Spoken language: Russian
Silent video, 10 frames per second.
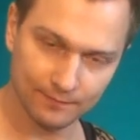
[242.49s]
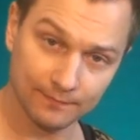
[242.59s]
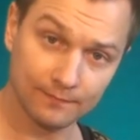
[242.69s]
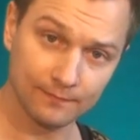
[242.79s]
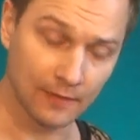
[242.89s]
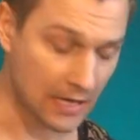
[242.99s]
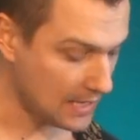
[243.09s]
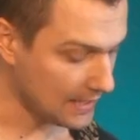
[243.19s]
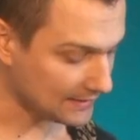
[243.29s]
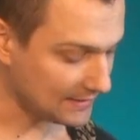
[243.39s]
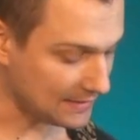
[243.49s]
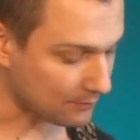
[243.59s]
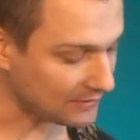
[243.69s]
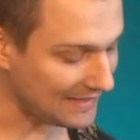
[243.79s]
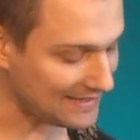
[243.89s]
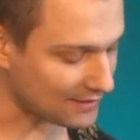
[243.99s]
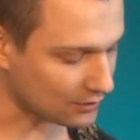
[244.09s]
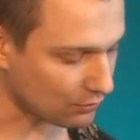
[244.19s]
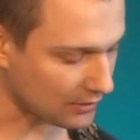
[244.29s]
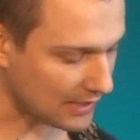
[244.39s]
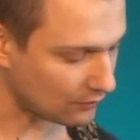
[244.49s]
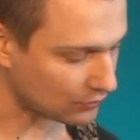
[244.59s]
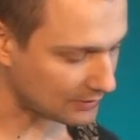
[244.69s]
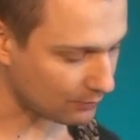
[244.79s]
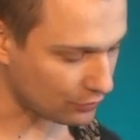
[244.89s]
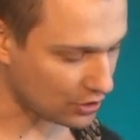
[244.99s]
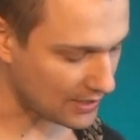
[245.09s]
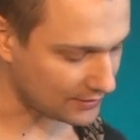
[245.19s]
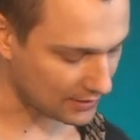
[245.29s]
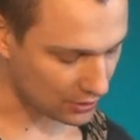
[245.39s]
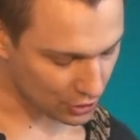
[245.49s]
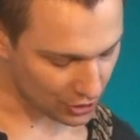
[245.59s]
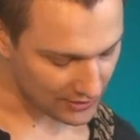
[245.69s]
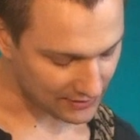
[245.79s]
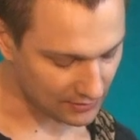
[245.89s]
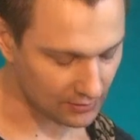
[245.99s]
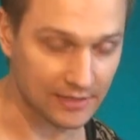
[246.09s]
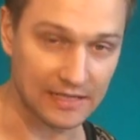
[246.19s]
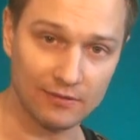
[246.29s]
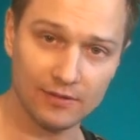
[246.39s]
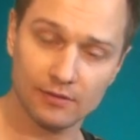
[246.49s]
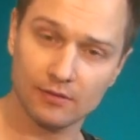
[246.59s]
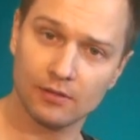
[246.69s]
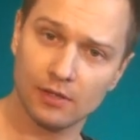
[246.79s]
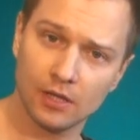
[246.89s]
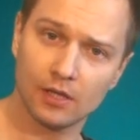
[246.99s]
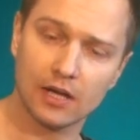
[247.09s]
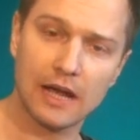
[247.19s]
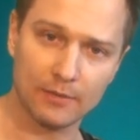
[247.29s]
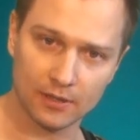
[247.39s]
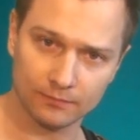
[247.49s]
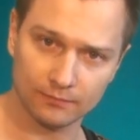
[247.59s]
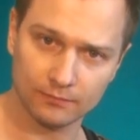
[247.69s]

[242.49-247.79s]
Затем третья струна у нас получается 6-9 хаммером.